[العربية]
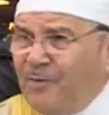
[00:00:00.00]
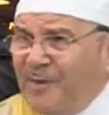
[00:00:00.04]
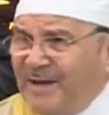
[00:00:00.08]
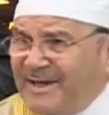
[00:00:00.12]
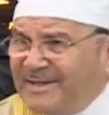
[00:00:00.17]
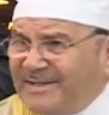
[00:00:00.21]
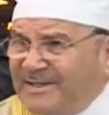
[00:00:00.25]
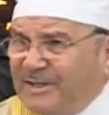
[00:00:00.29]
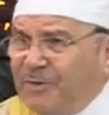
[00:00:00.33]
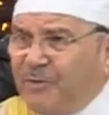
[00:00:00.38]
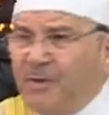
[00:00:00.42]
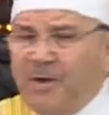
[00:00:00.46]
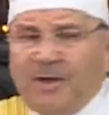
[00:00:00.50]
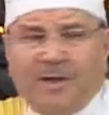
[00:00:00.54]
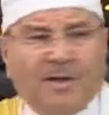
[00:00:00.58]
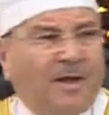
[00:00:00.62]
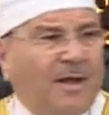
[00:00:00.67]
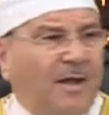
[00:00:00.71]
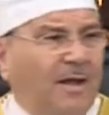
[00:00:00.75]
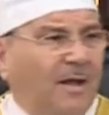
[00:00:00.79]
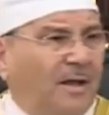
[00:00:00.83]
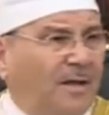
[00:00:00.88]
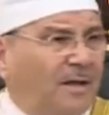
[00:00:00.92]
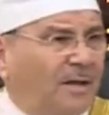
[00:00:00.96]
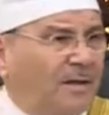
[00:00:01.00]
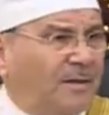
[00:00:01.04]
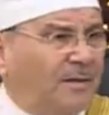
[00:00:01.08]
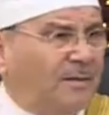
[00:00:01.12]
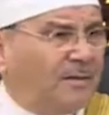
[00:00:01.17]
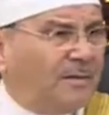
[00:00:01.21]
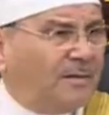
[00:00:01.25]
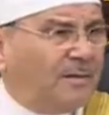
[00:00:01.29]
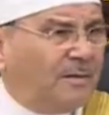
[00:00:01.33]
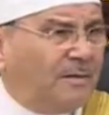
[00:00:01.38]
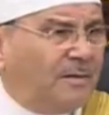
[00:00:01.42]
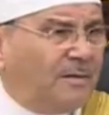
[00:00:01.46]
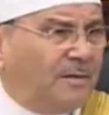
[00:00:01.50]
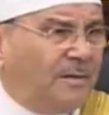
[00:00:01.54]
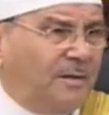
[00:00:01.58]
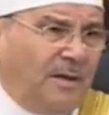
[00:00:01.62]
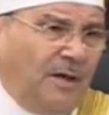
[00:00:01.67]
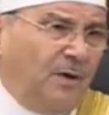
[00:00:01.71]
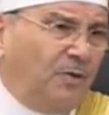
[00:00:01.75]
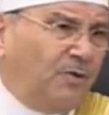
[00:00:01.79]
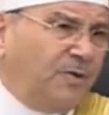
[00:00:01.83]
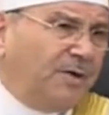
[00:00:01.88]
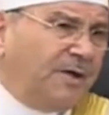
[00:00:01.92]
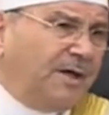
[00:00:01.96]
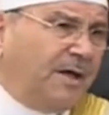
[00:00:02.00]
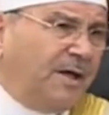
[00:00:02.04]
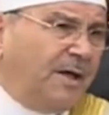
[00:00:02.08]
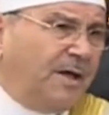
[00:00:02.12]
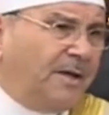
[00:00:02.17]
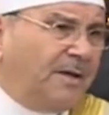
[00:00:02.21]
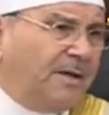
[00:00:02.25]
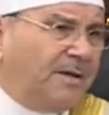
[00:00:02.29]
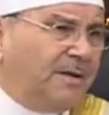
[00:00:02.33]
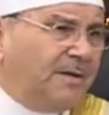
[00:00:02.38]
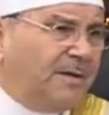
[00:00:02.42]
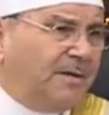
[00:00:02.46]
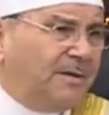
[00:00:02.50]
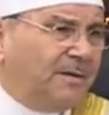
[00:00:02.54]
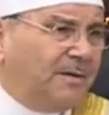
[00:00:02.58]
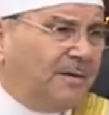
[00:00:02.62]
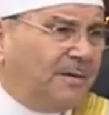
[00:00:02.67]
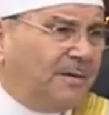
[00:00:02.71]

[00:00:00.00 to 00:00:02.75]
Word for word: ما سوى الله له نهاية